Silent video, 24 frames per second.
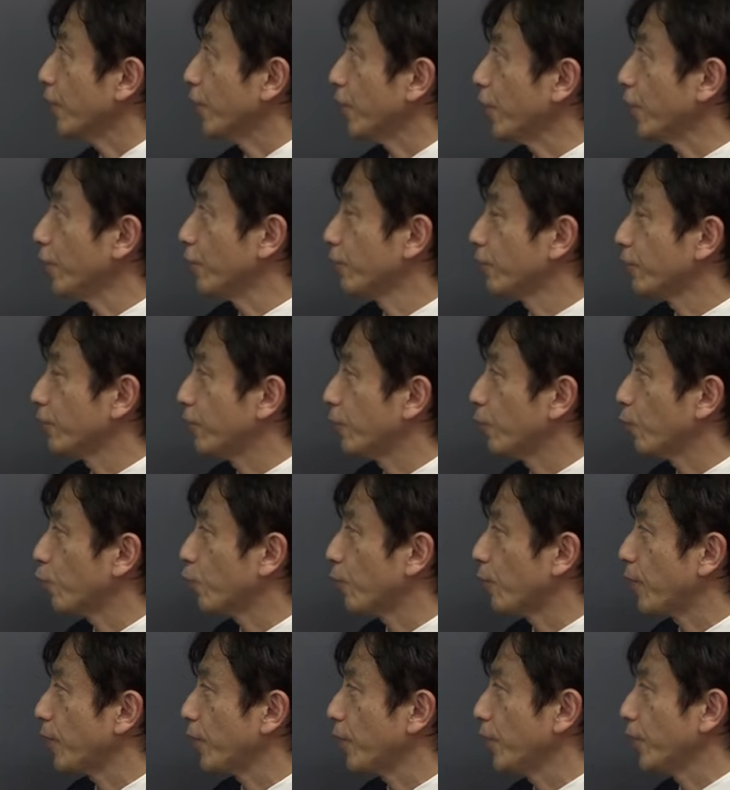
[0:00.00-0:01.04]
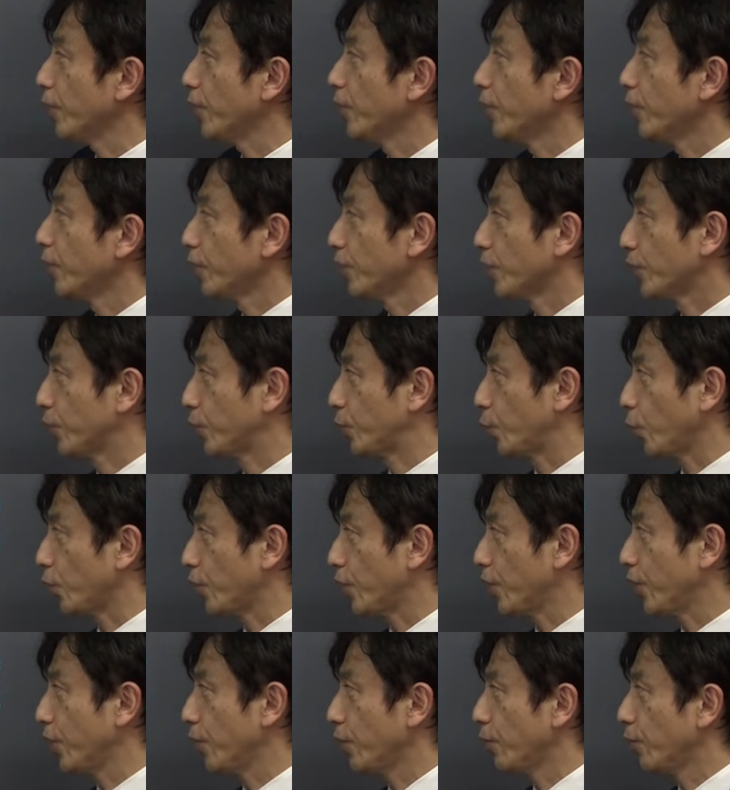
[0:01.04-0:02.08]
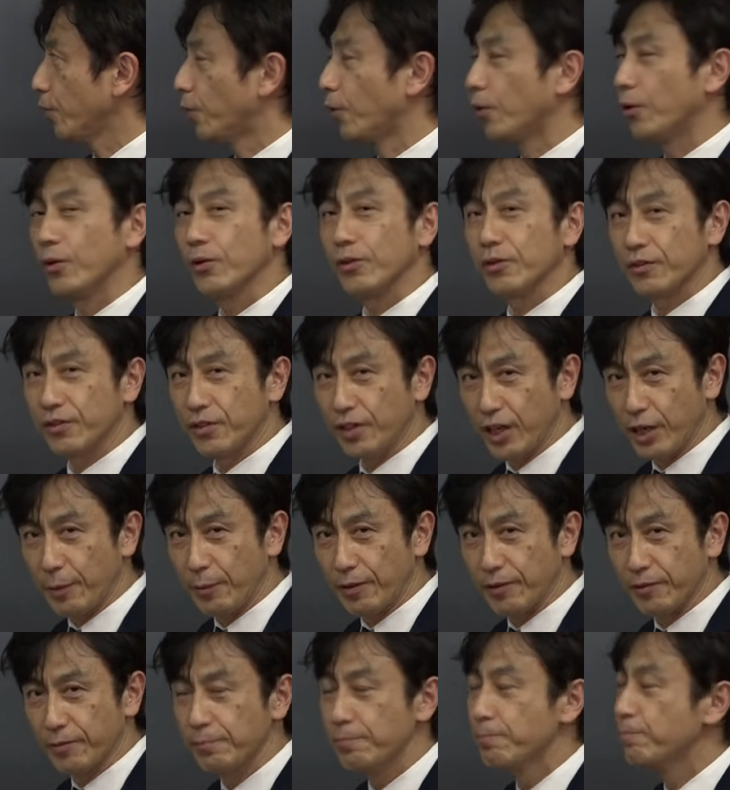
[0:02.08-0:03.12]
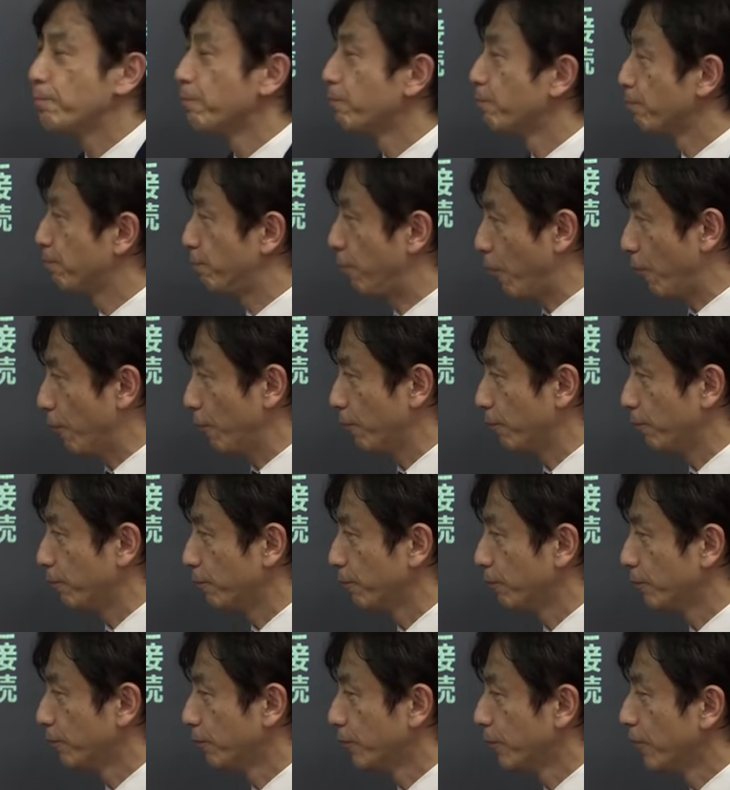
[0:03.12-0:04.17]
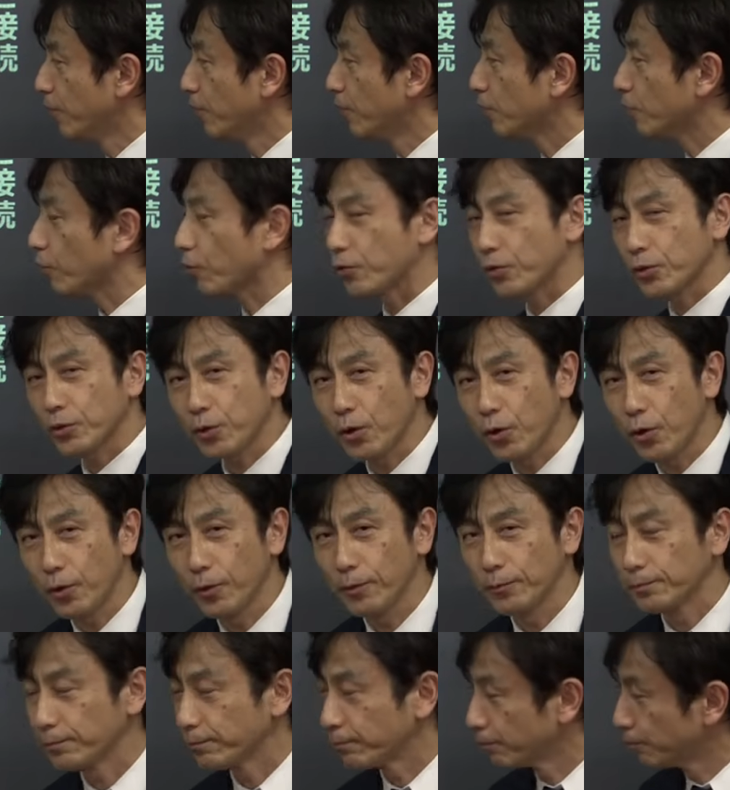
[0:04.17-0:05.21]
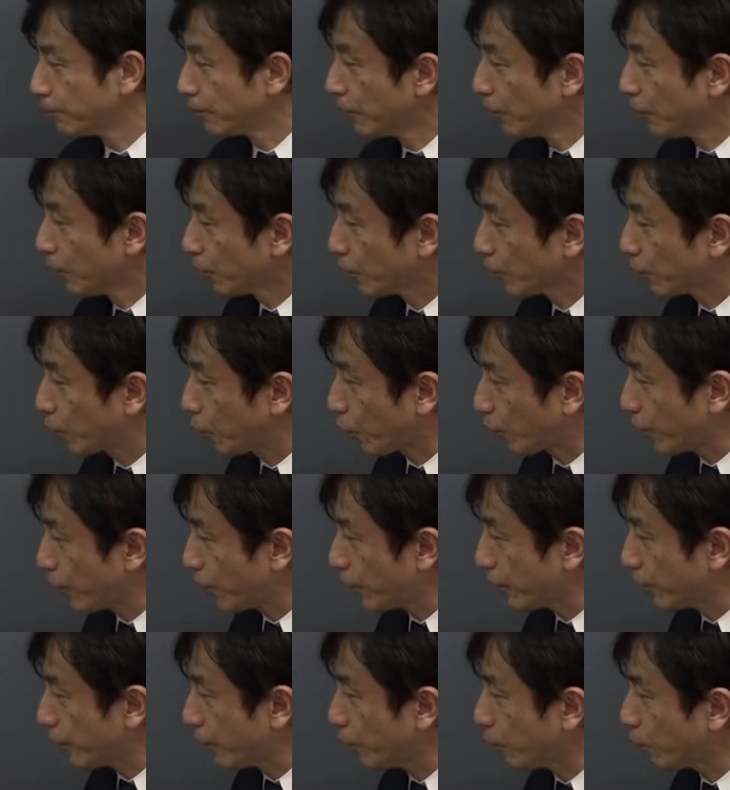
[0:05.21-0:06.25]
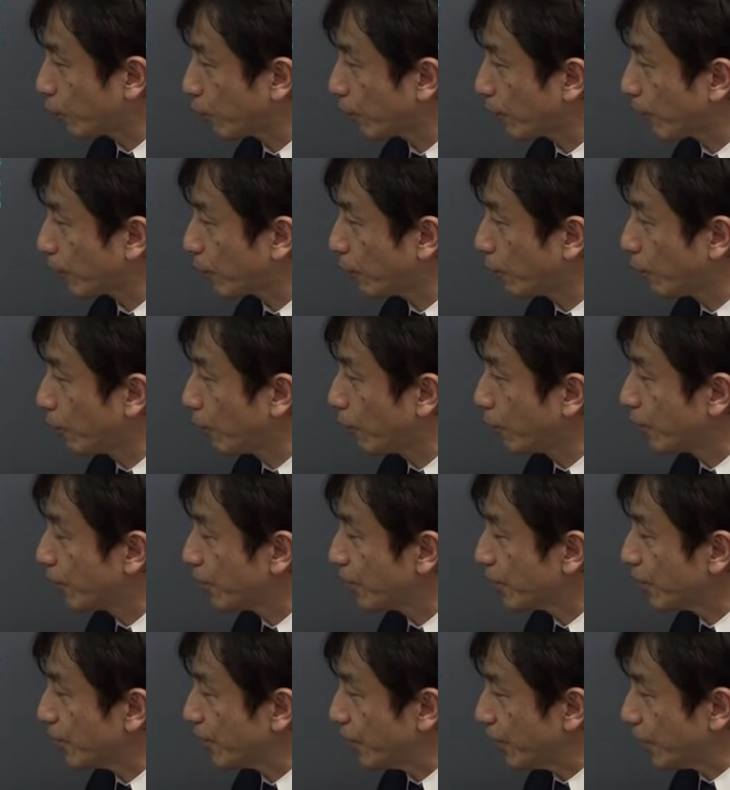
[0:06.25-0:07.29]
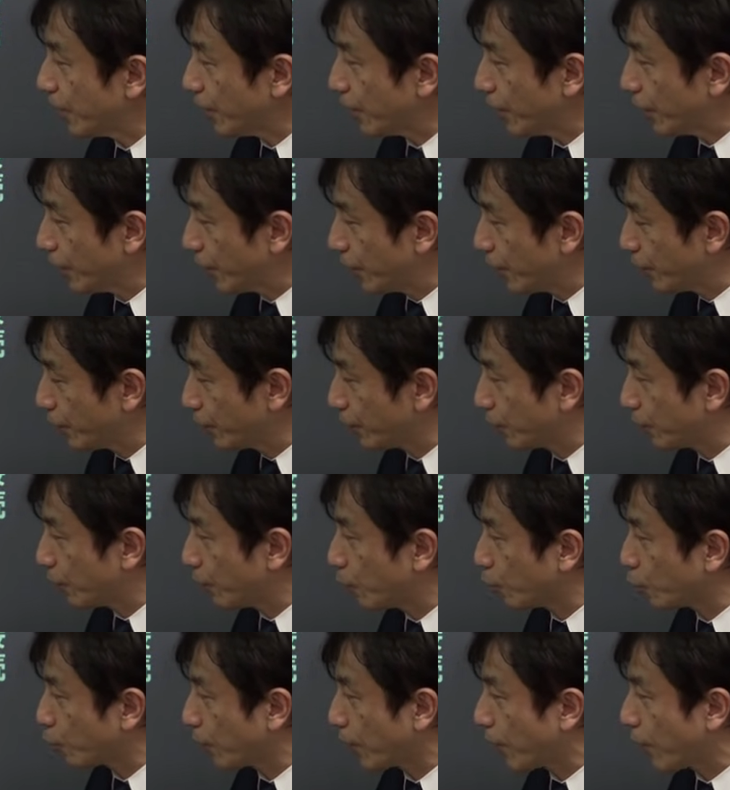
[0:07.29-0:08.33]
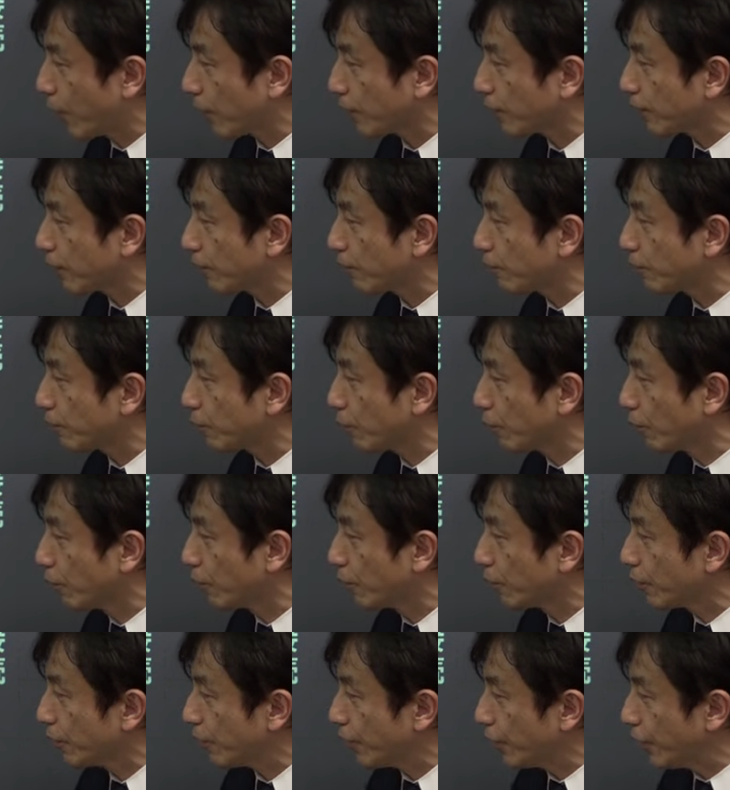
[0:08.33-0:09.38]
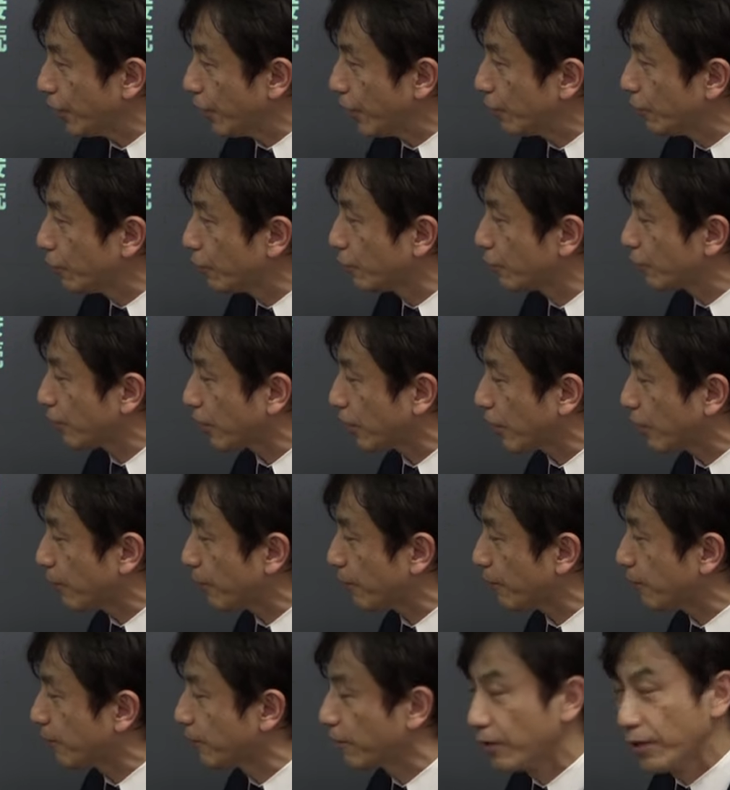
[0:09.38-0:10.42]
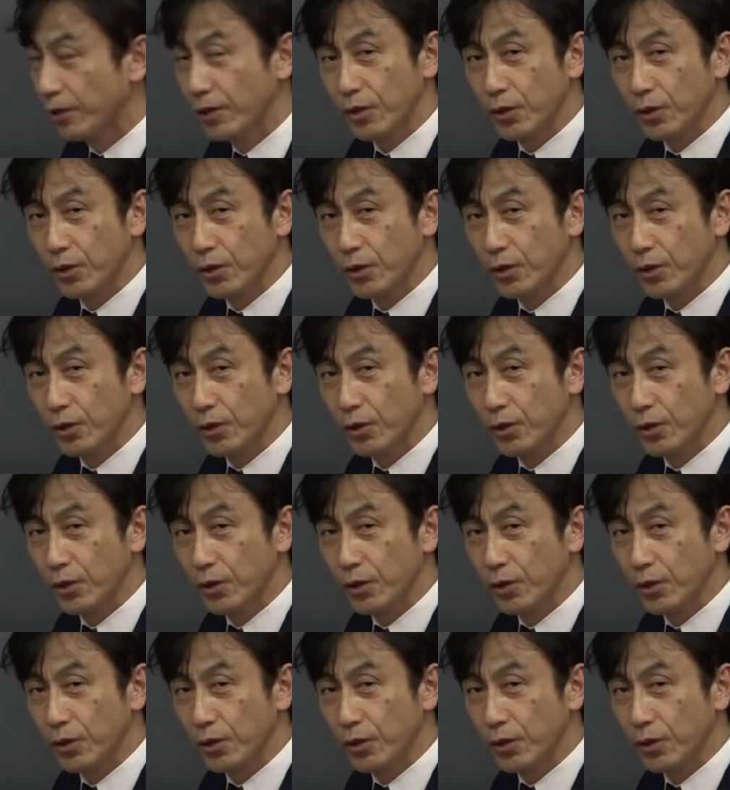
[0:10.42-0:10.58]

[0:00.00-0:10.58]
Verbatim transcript: 犬っていう言葉に時をつなげます。ポン。そうすると時っていう言葉と犬っていう言葉が合体すると犬るになってきます。